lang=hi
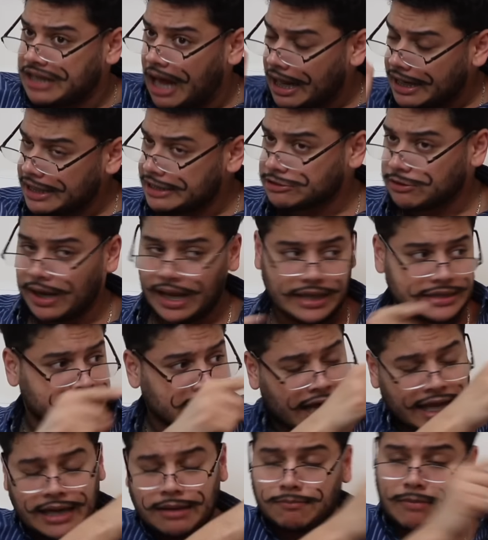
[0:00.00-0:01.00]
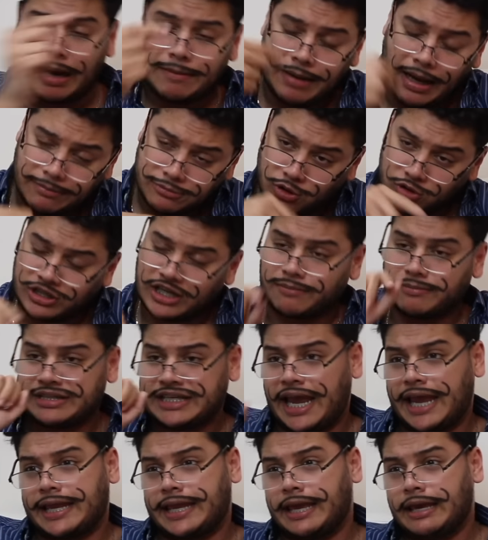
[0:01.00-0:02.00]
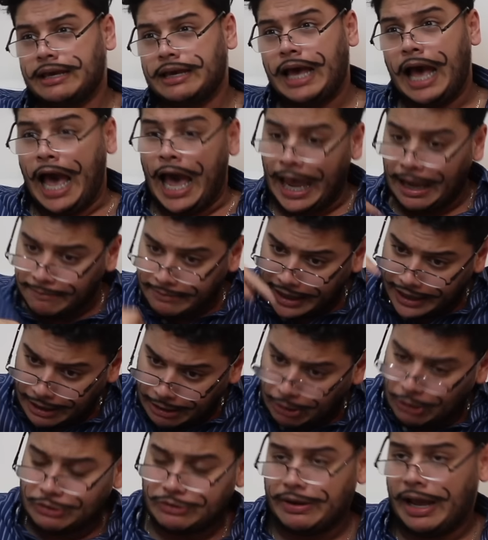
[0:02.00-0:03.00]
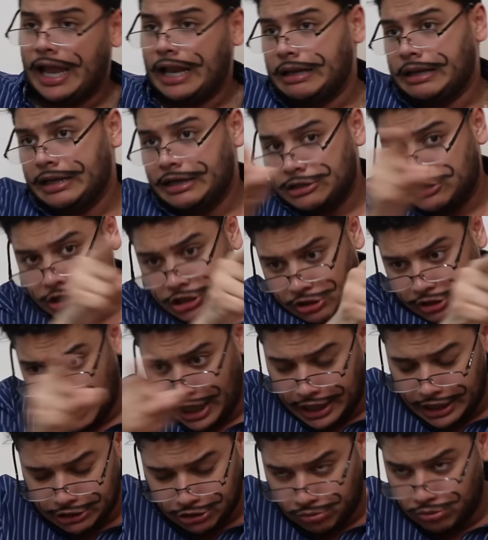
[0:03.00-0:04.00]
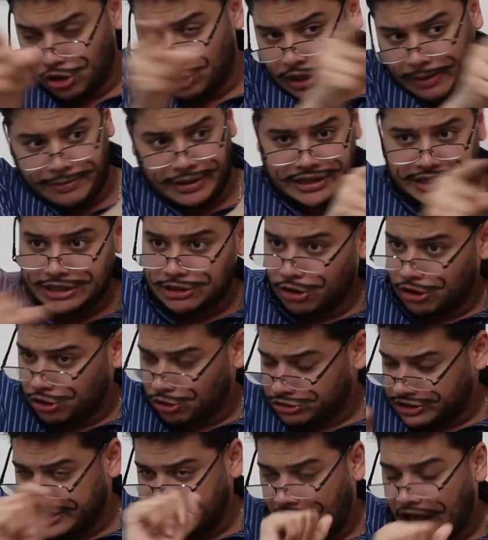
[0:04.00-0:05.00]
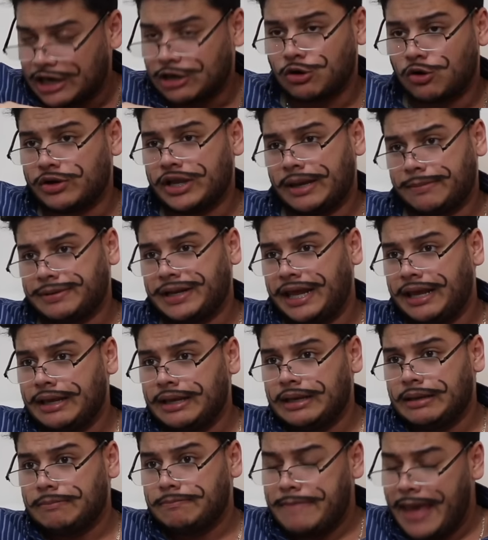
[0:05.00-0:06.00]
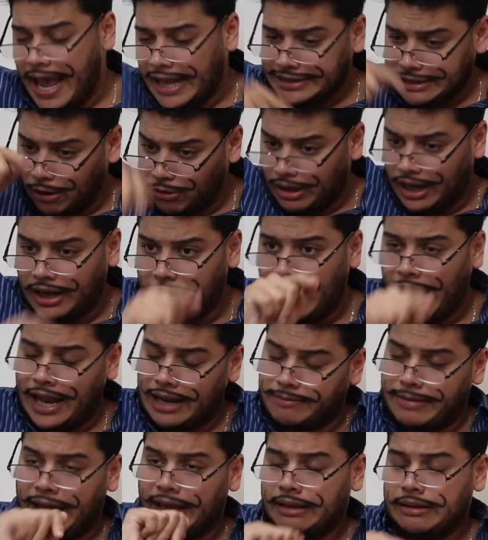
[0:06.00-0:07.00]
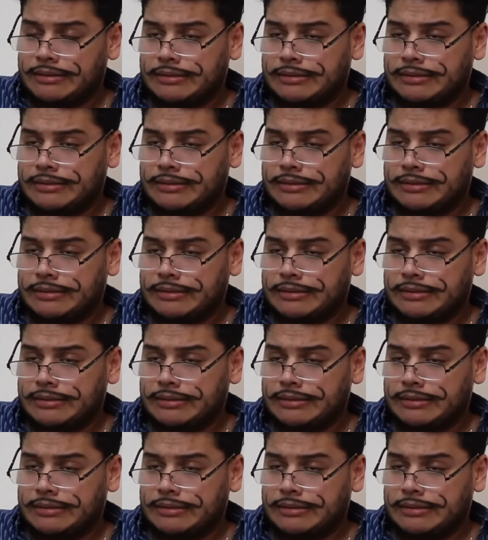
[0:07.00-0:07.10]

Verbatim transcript: सारे जो है सारे माँ बाप दोजक में जाएंगे. I am gonna go to hell क्योंकि अगर तुम लोग अपने तीनों रोजे ना रखोगे अपने, मैं जाऊंगा hell में.